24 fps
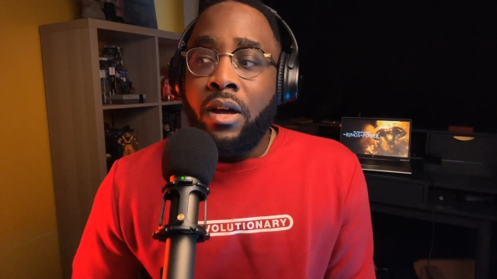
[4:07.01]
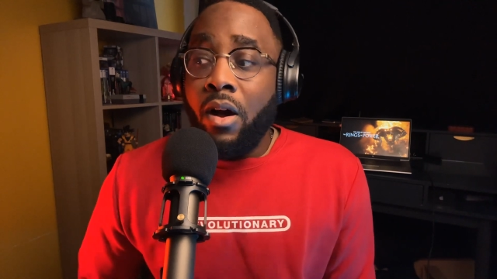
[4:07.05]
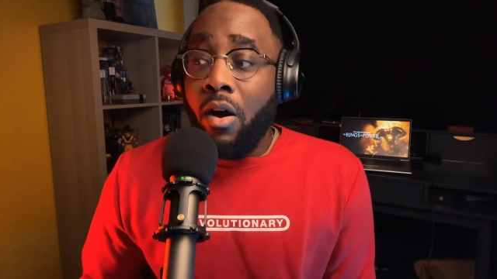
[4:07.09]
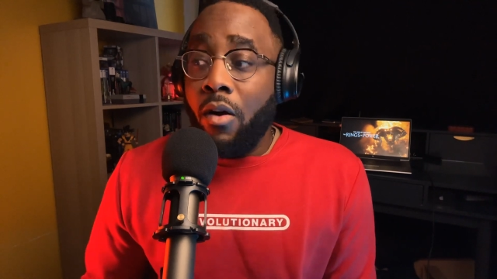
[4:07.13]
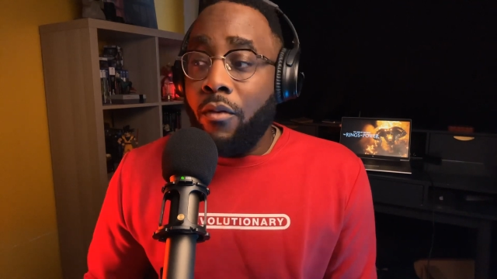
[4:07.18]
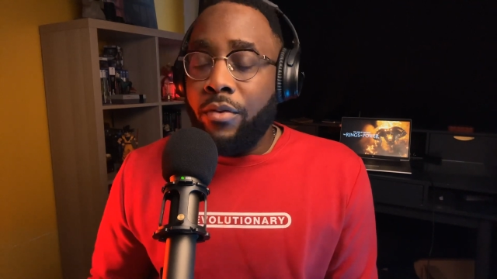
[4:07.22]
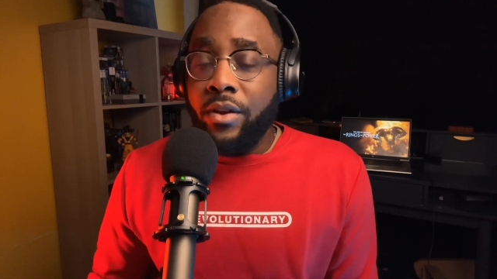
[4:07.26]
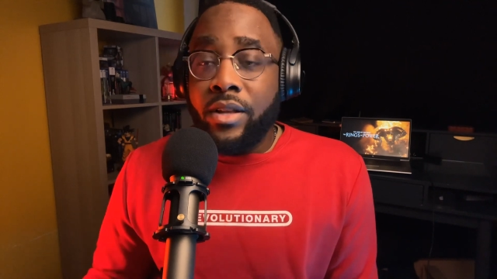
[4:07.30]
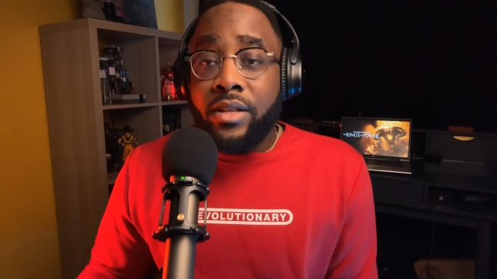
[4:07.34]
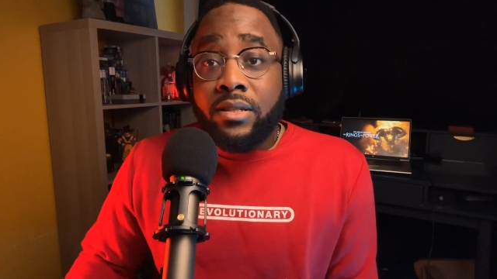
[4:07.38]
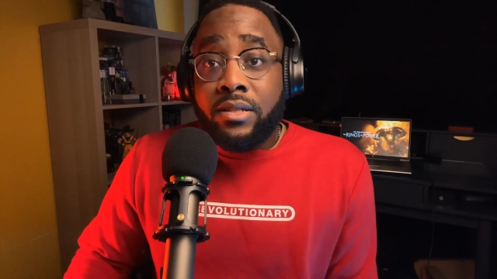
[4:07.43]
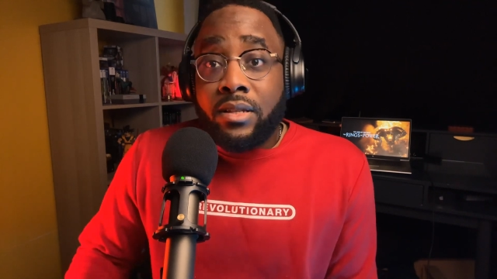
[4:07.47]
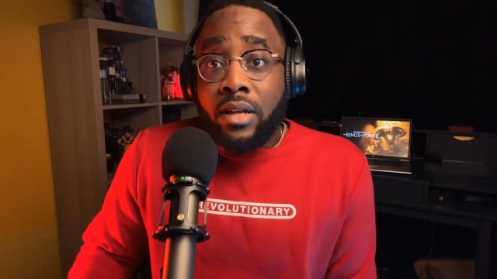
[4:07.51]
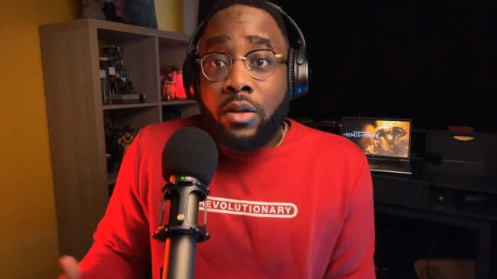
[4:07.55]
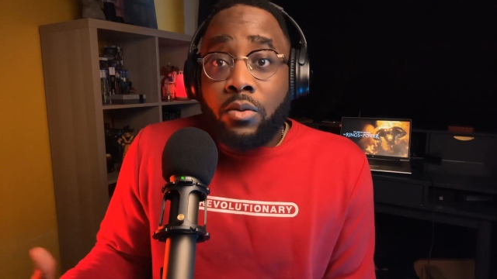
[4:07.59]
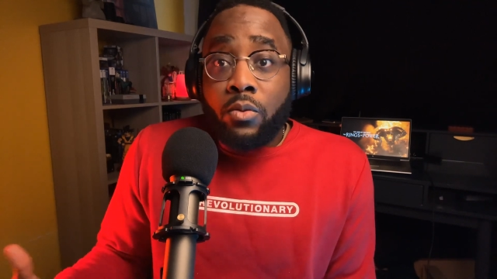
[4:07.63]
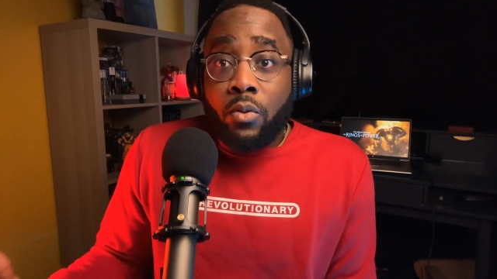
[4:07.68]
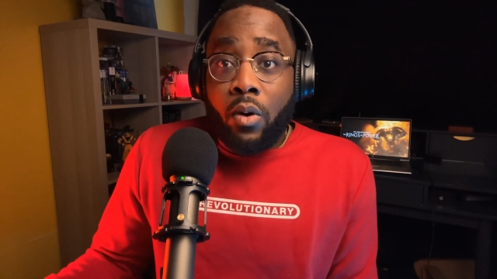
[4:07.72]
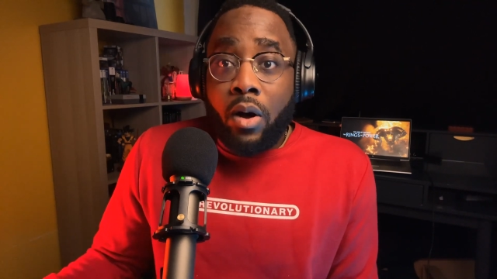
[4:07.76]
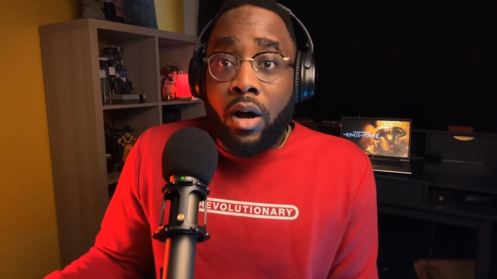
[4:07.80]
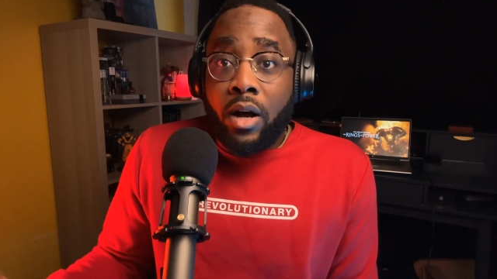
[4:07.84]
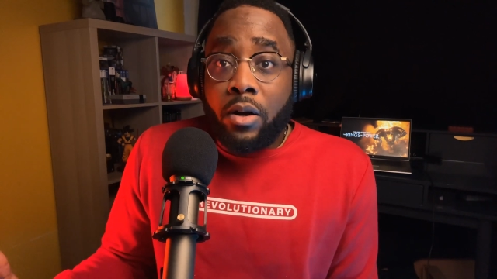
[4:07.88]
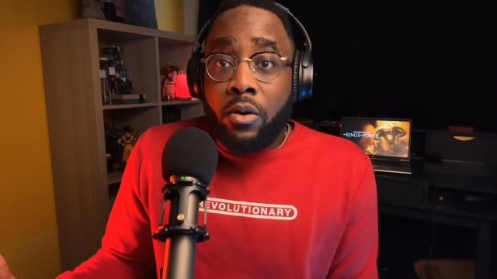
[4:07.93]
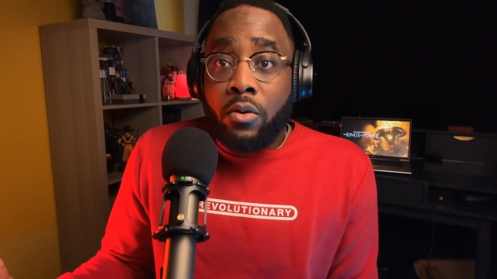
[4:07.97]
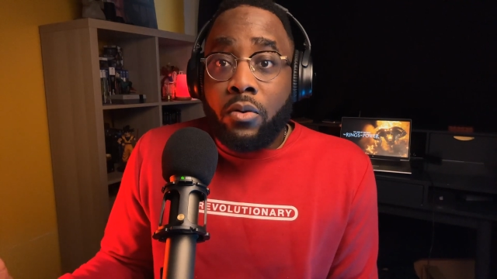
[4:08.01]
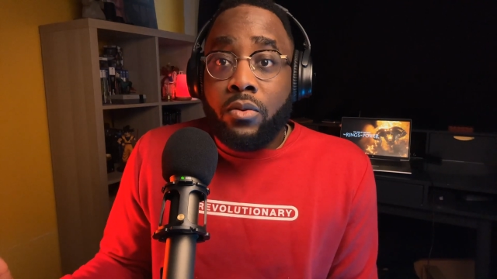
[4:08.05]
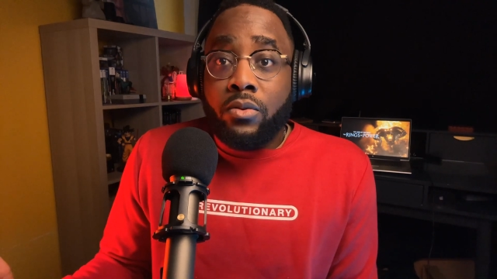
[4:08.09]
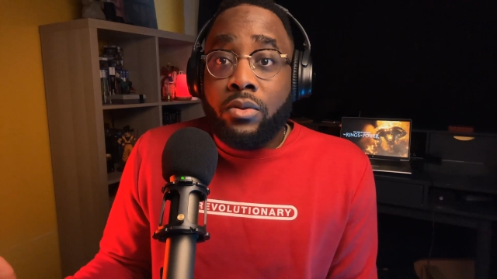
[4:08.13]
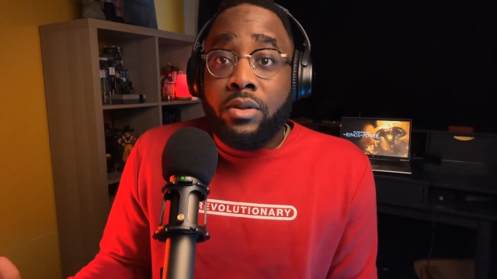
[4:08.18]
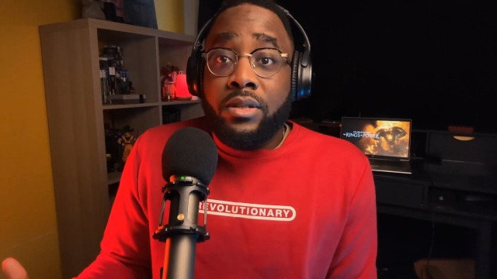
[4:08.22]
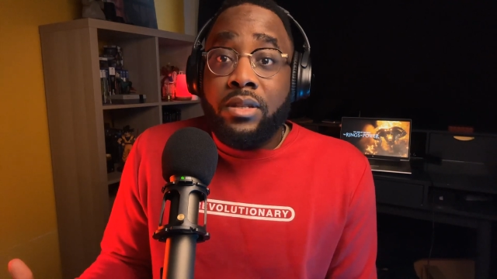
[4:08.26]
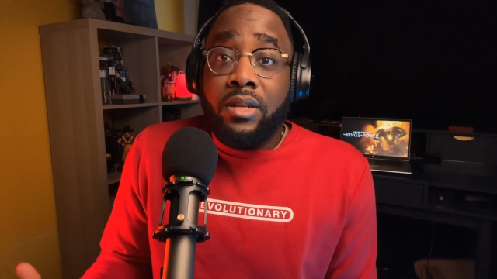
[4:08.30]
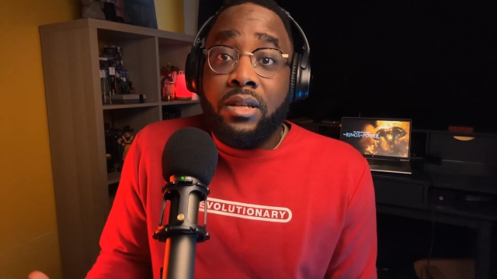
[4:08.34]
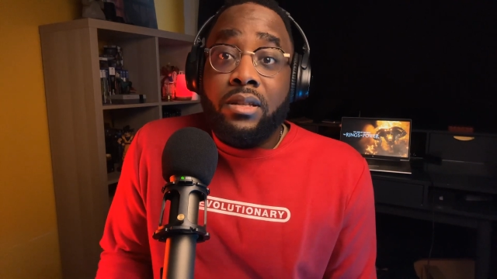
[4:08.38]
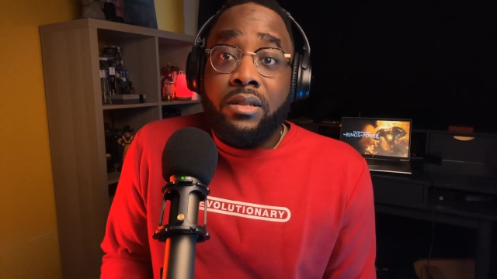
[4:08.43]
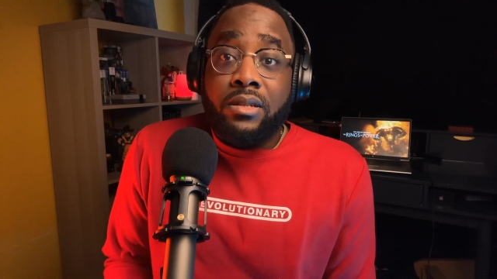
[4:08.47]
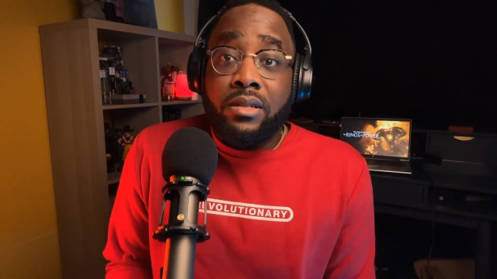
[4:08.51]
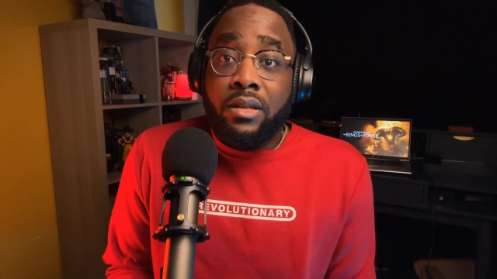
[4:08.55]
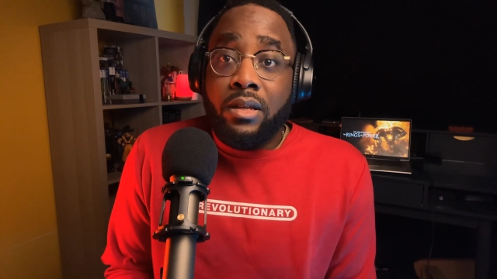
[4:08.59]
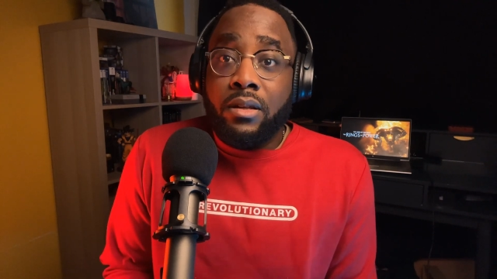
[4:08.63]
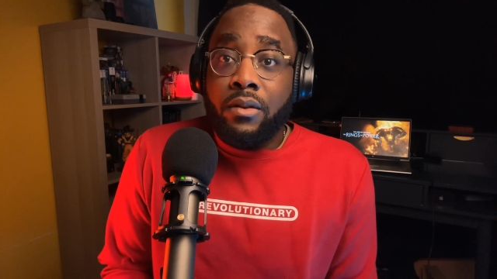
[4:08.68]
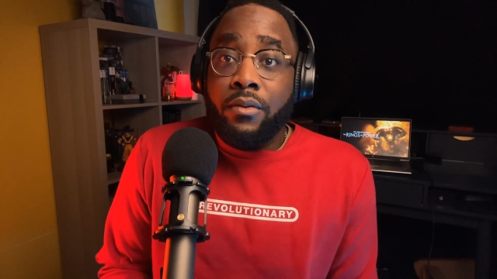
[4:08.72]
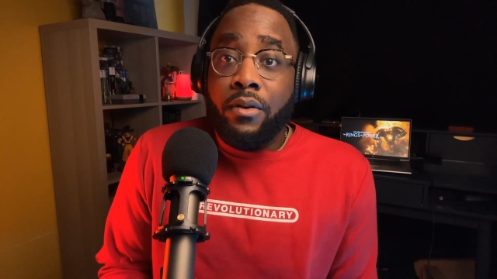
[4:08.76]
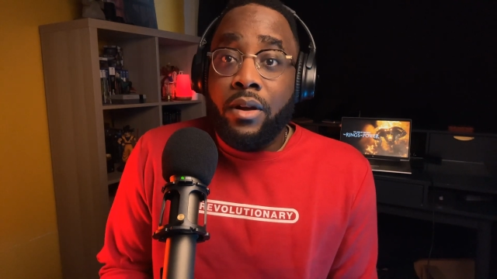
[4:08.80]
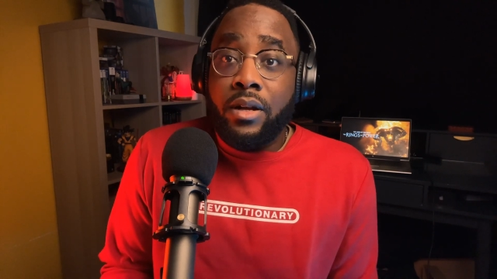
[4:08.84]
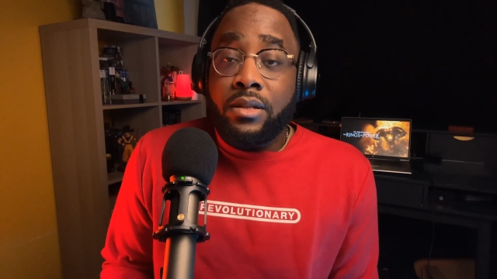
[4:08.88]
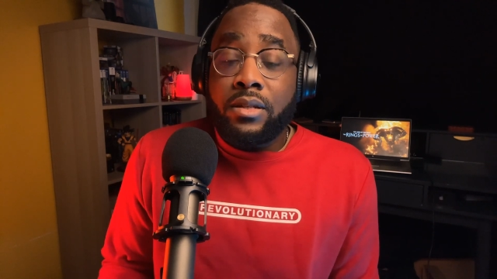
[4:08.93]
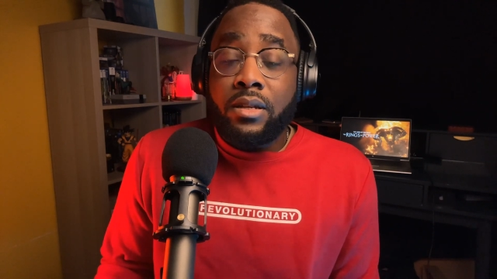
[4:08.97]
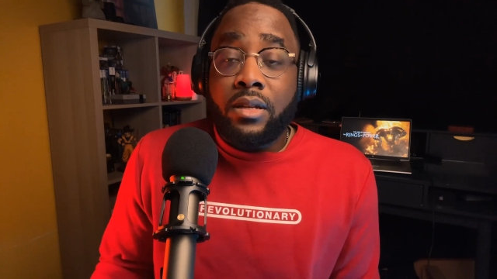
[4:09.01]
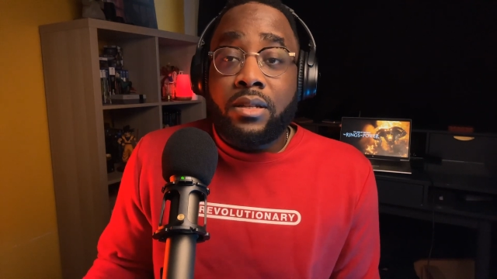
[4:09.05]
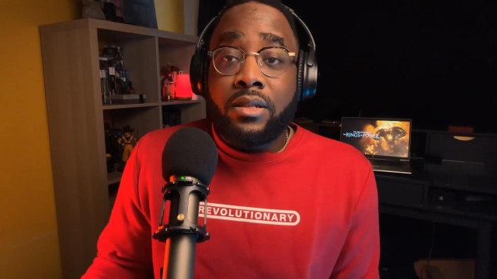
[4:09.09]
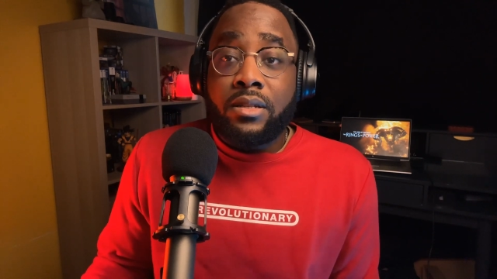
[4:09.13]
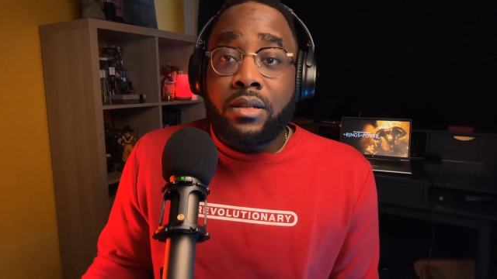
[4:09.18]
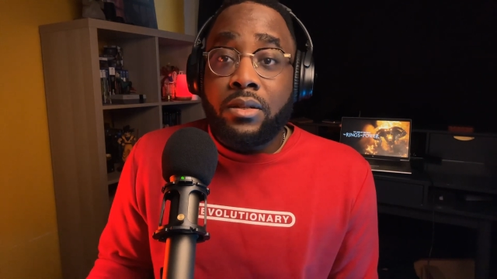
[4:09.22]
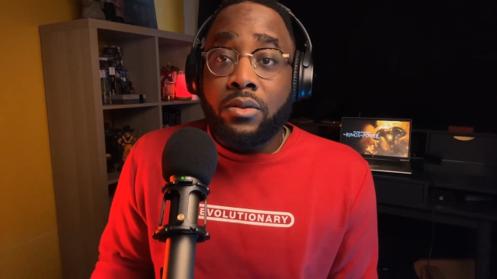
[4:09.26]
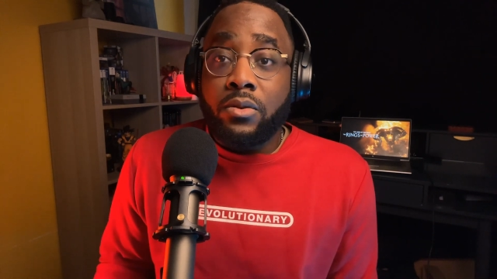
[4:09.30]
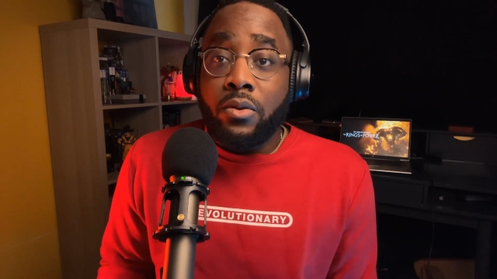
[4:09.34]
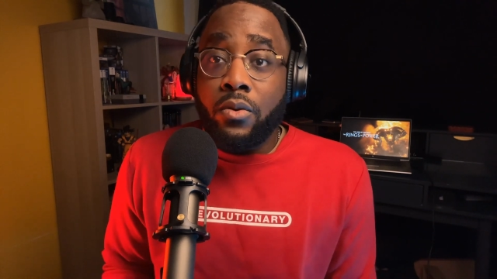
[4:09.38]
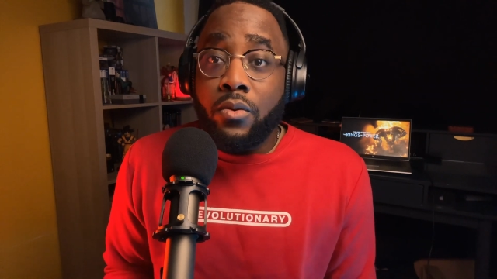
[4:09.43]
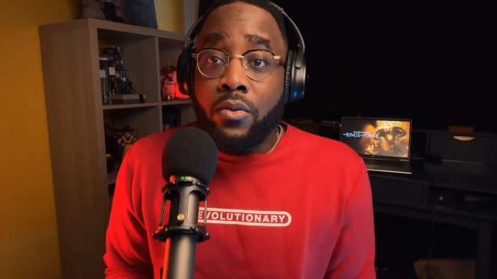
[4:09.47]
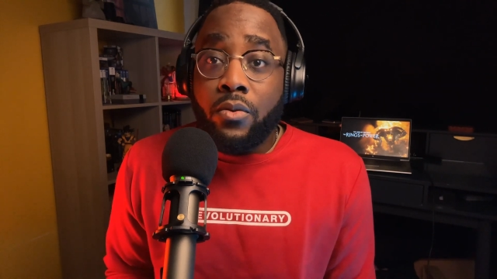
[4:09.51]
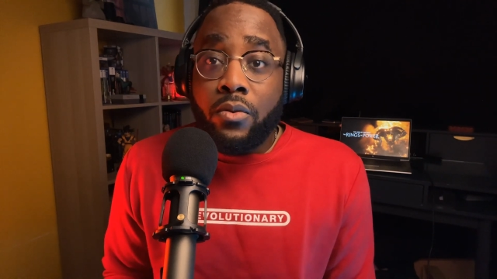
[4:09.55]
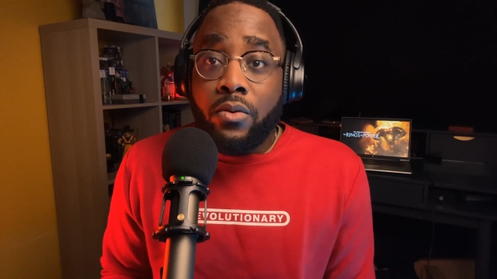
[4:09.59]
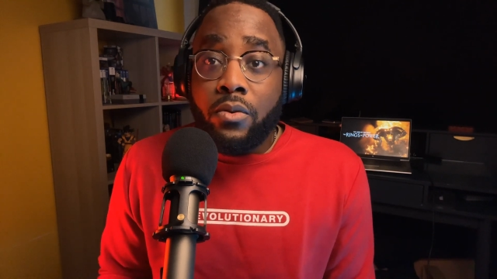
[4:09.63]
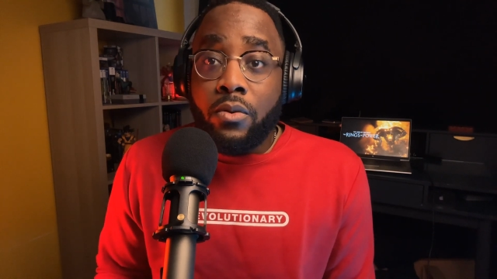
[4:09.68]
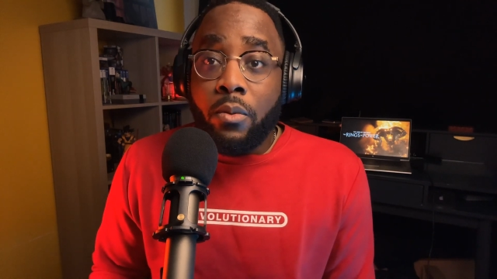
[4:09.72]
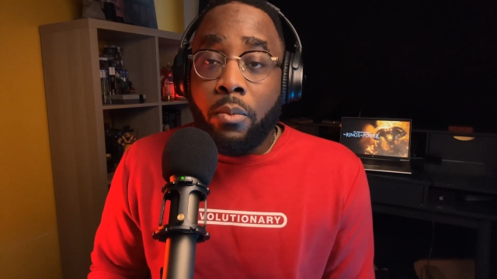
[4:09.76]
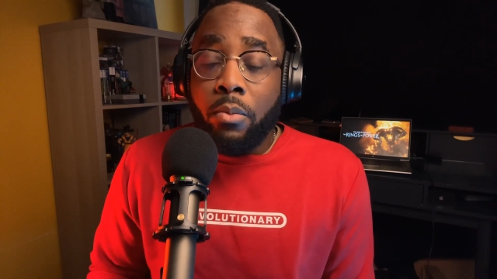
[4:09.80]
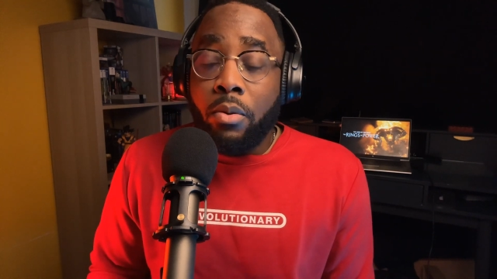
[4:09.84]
en fait, ça nous raconte cette, cette saison 1.